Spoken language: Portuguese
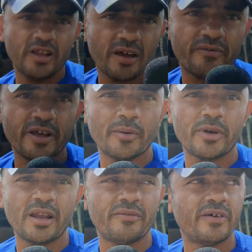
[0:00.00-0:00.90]
que vir na
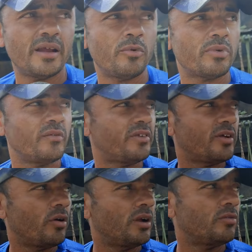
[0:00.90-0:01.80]
feira, porque na feira é bom porque
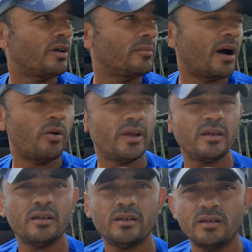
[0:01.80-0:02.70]
você olha o animal, né?